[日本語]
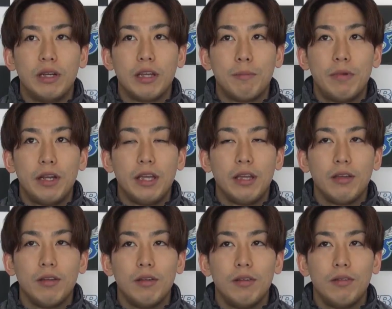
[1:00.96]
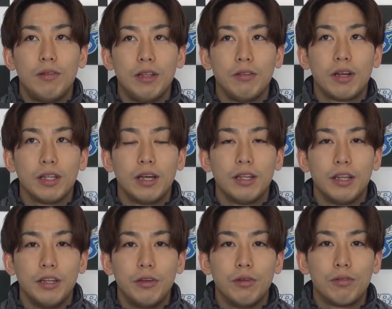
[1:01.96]
まあ、やっぱりファンの
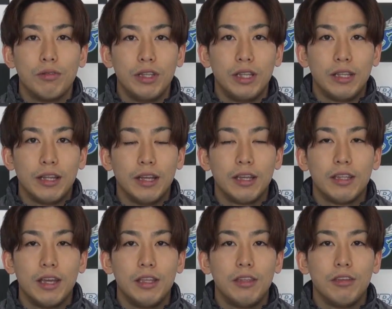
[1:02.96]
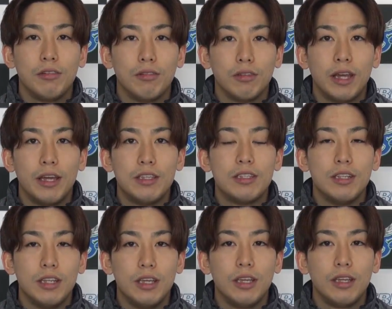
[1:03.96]
方々に喜んでいただきたいっていうのを第一
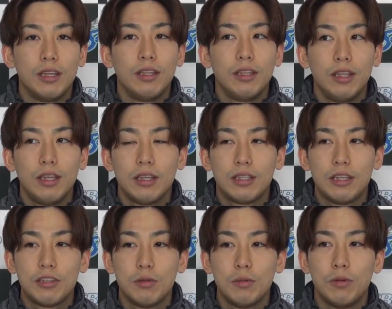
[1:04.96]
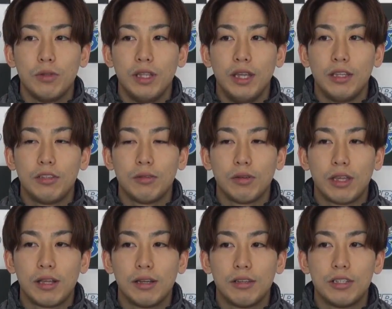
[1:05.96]
に、うん、で選手部門でちょっと
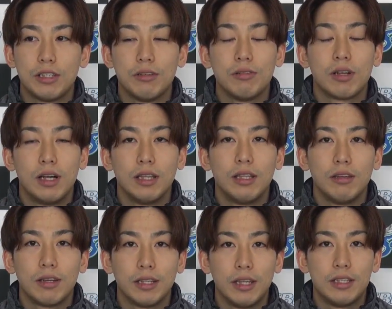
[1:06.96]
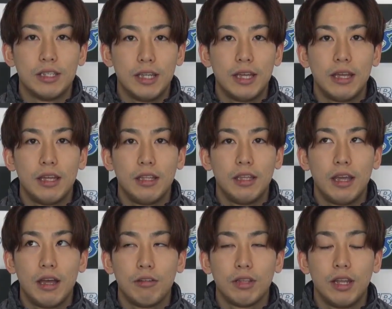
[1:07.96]
企画しようかっていう形でで
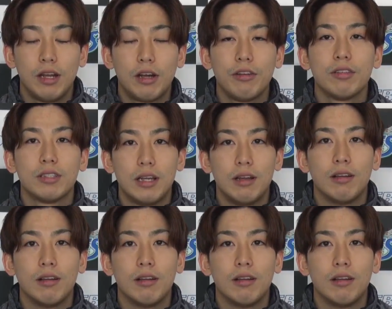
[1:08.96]
あの田中亮さ